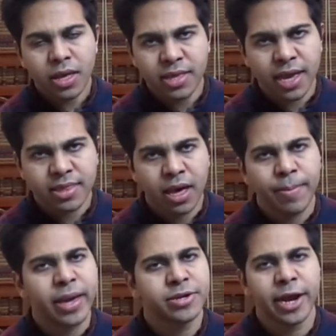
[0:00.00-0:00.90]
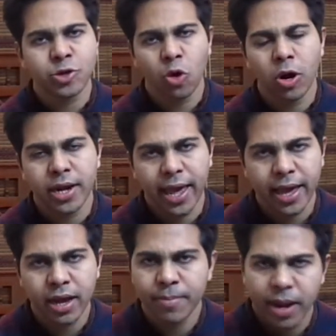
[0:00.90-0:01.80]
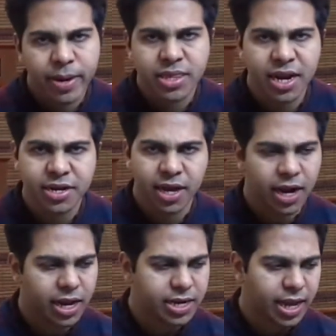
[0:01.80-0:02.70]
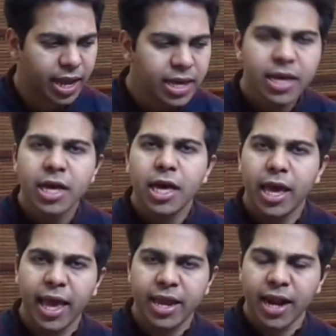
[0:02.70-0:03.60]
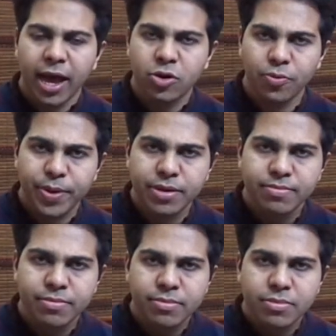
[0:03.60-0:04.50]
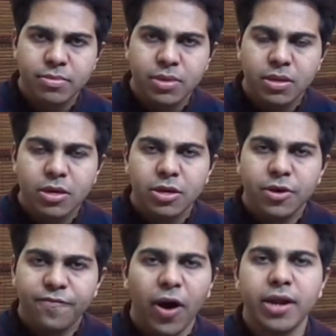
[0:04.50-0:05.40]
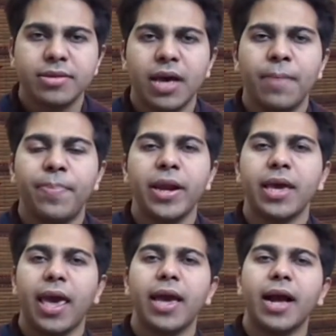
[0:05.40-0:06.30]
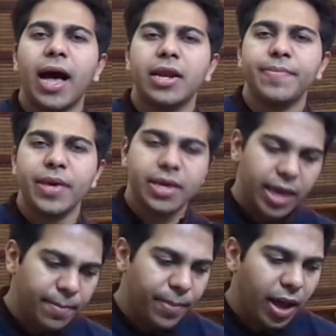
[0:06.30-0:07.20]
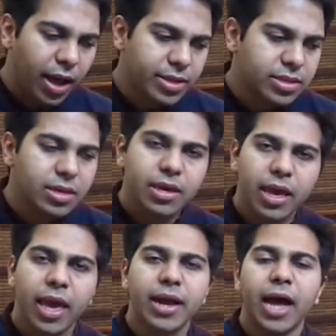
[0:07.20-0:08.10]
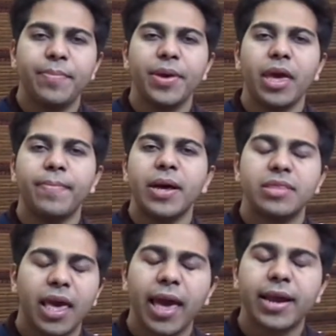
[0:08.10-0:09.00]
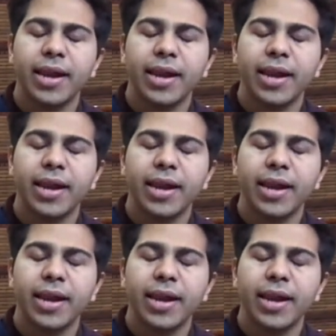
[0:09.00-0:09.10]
जैसे हम एक थ्रेशोल्ड एक हम लिमिट सेट कर लेते हैं एक लाख रुपए फॉर एग्जाम्पल कि एक आदमी के पास एक आदमी के पास एक